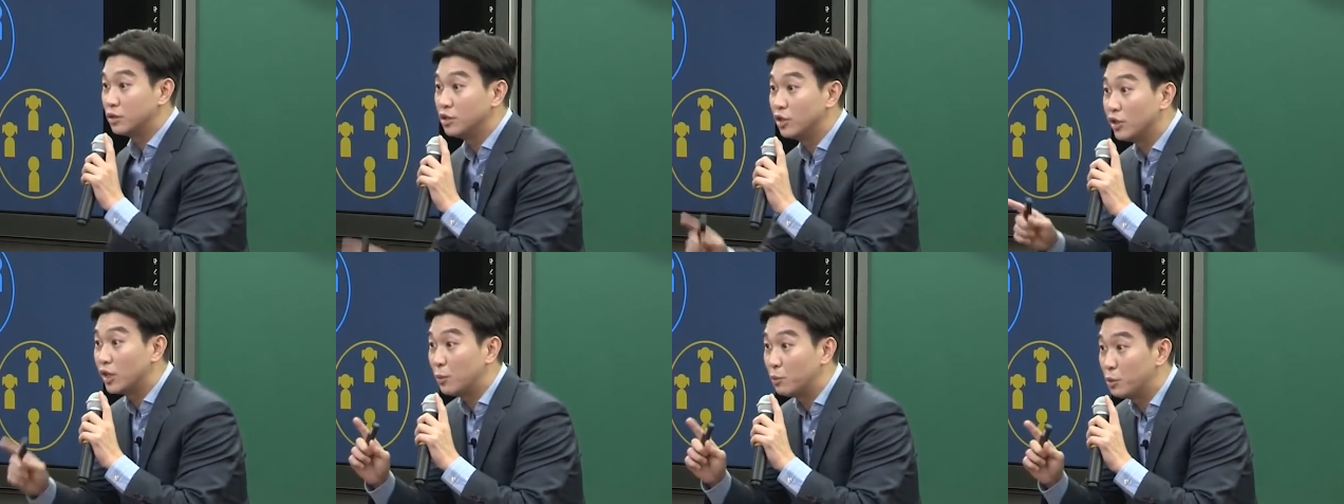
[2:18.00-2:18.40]

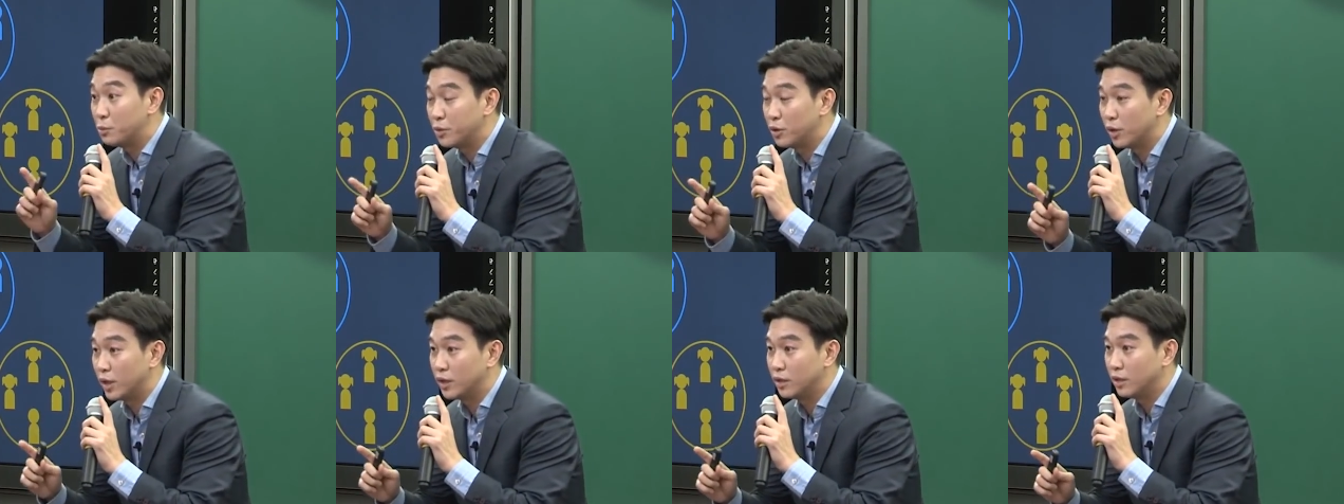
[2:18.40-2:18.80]
들여다볼
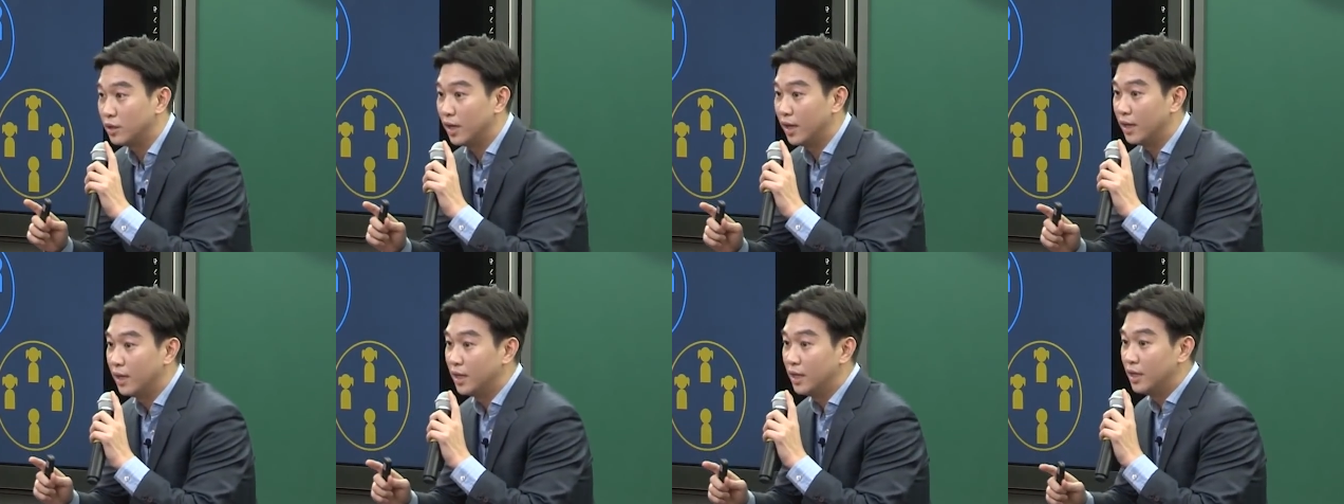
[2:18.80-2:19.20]
필요가
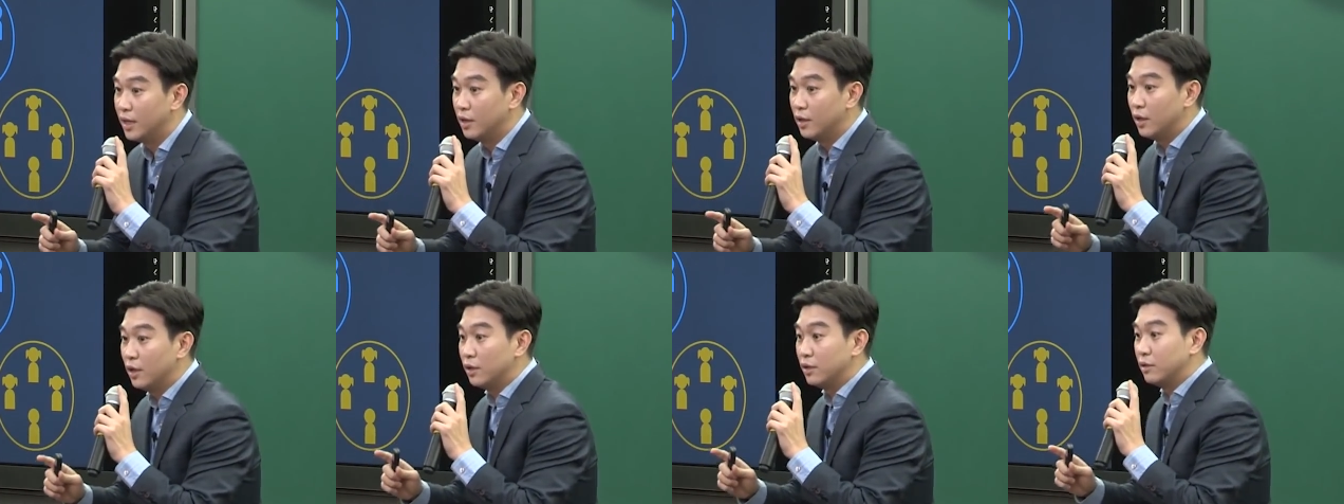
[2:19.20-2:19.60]
있는데
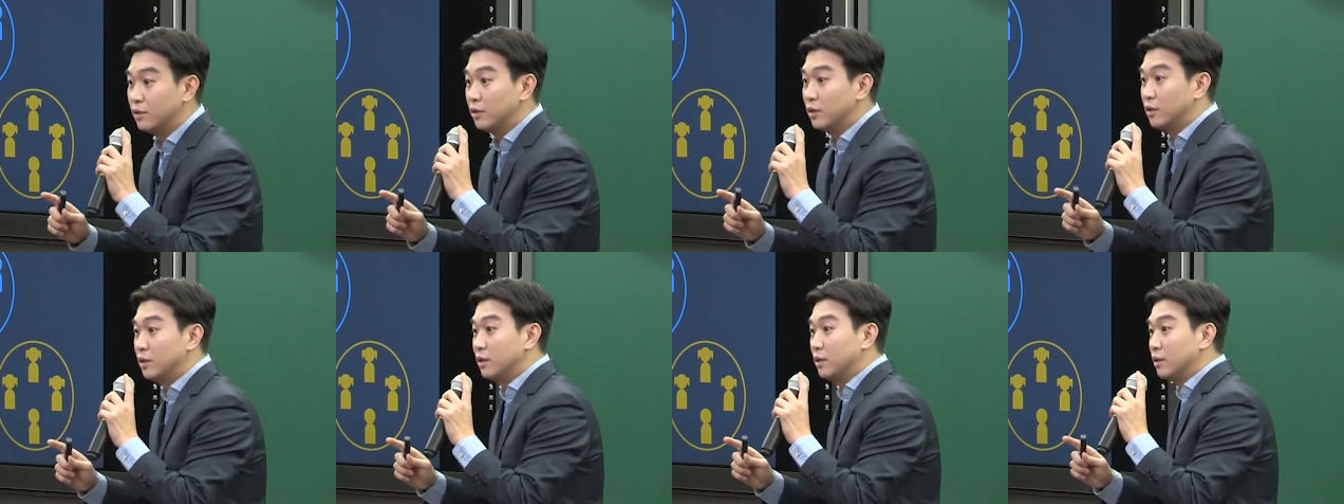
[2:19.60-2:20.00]

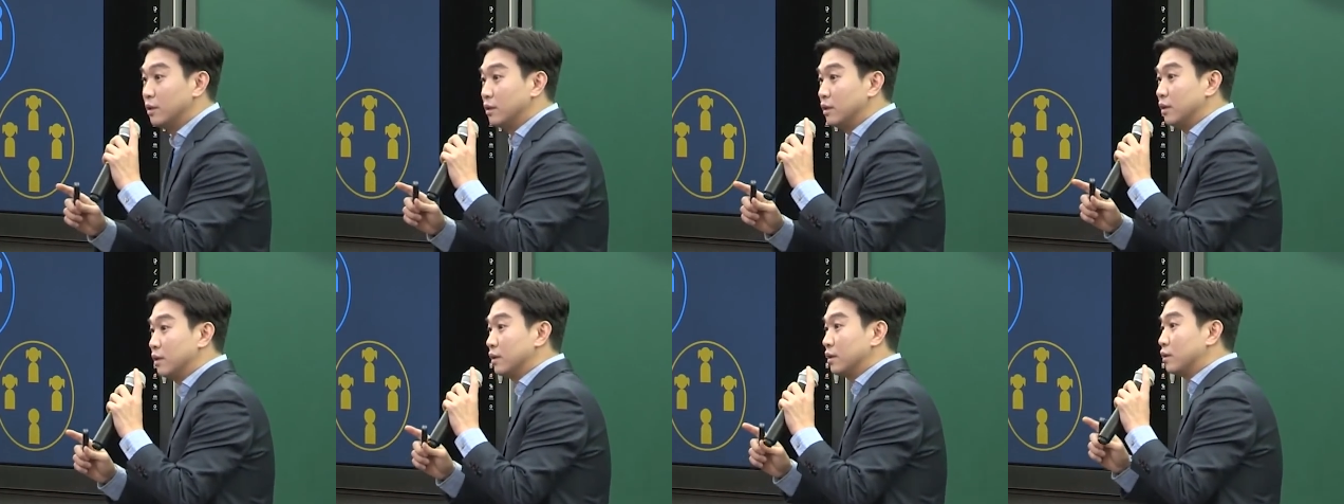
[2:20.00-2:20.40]

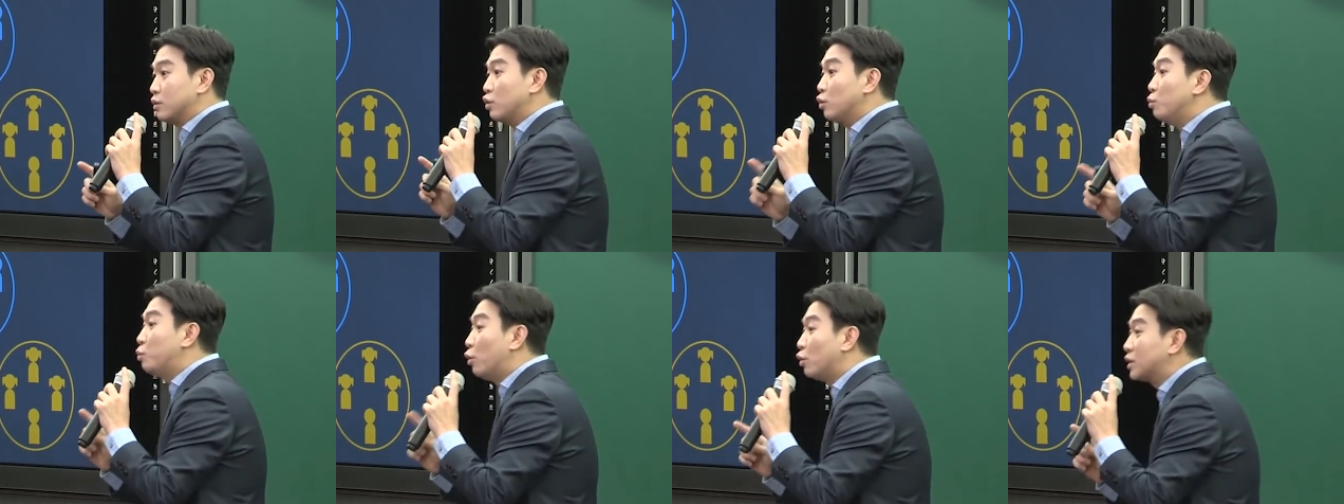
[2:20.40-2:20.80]

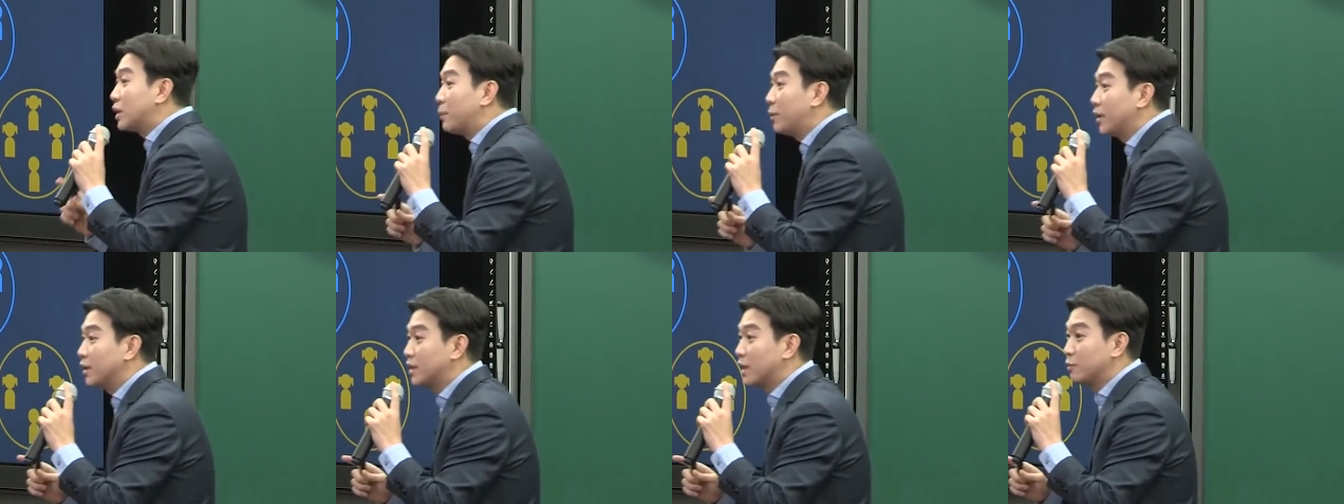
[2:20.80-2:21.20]
좀
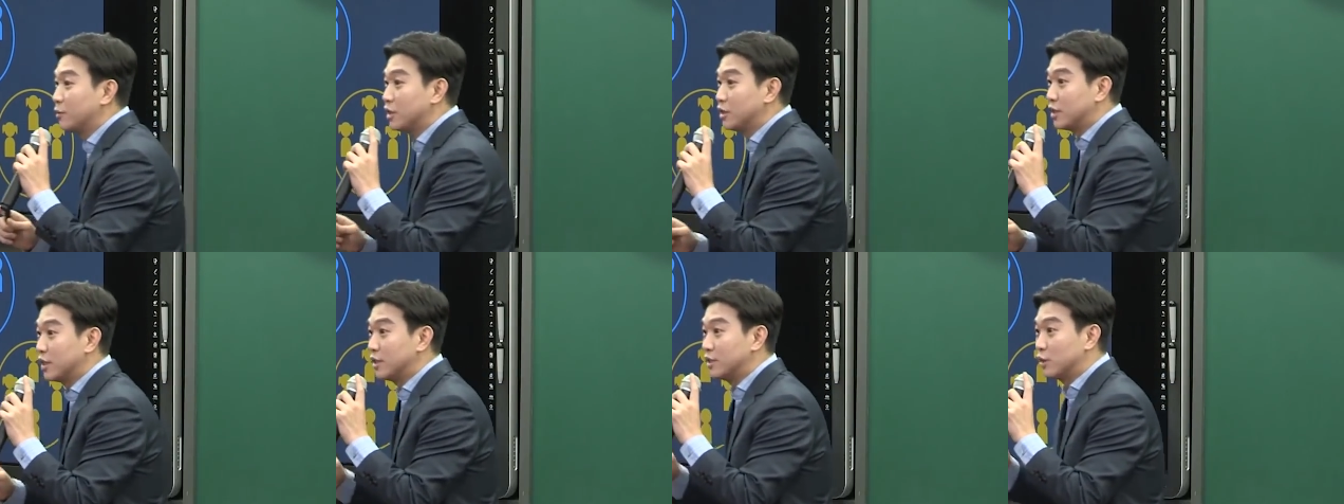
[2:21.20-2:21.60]
복잡하기
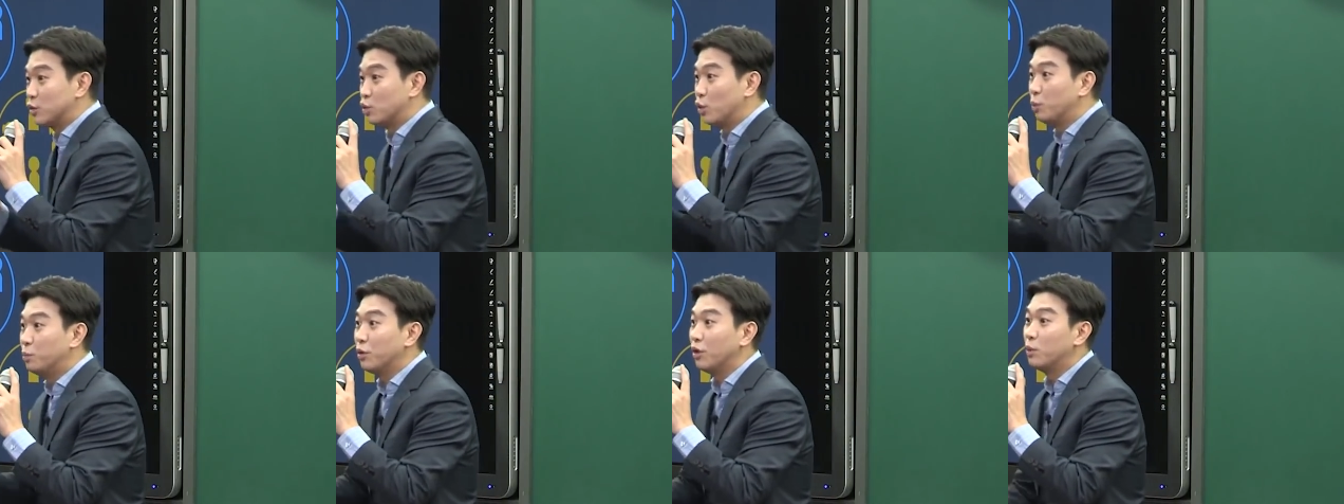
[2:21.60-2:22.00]
때문에 제가 이제
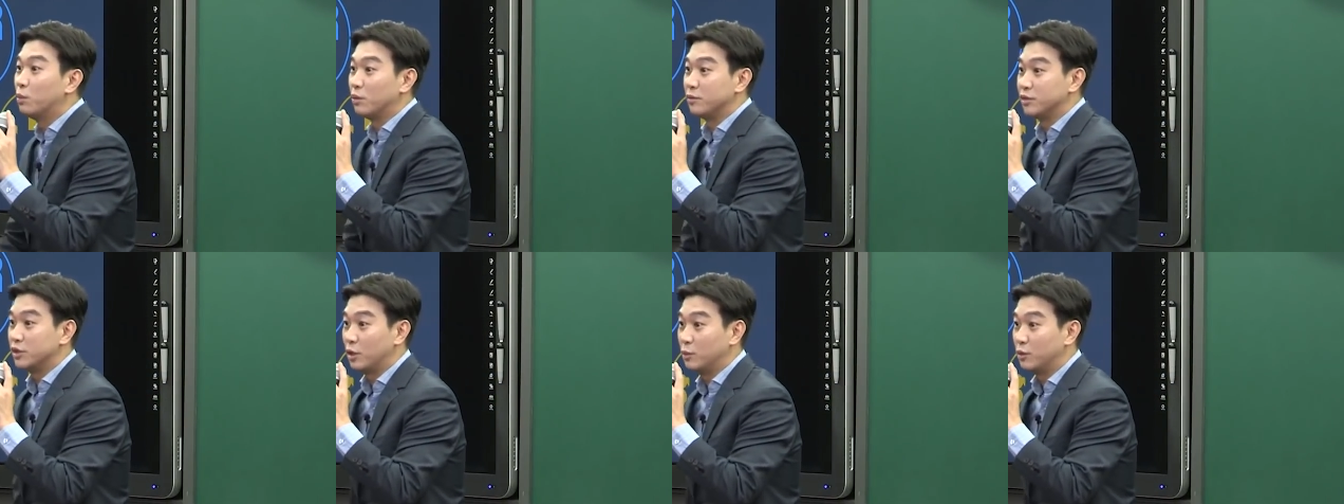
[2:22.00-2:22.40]
도표를
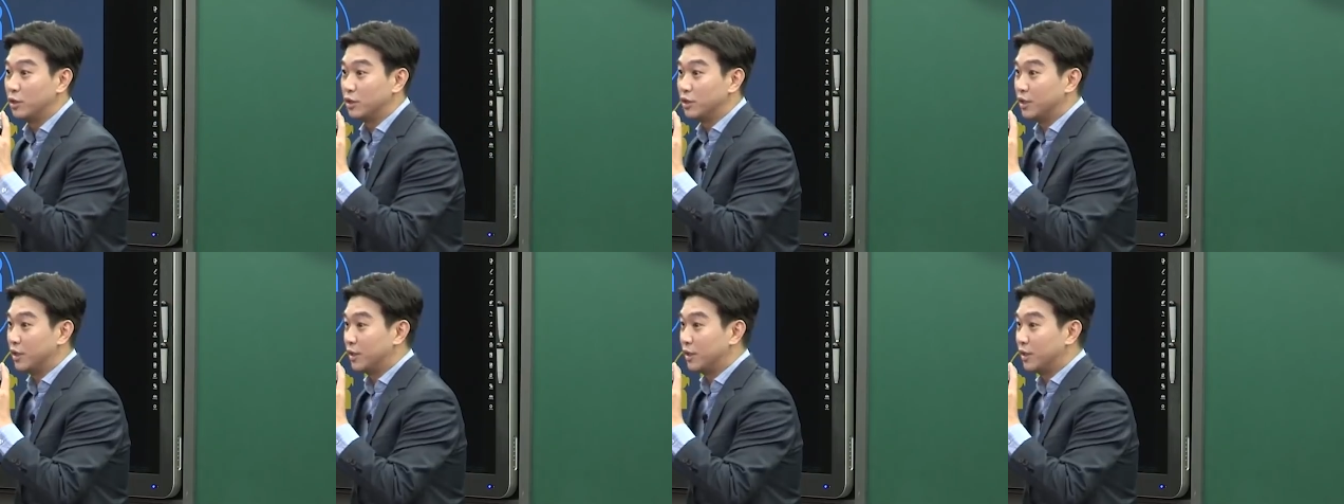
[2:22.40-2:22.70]
보면서 설명을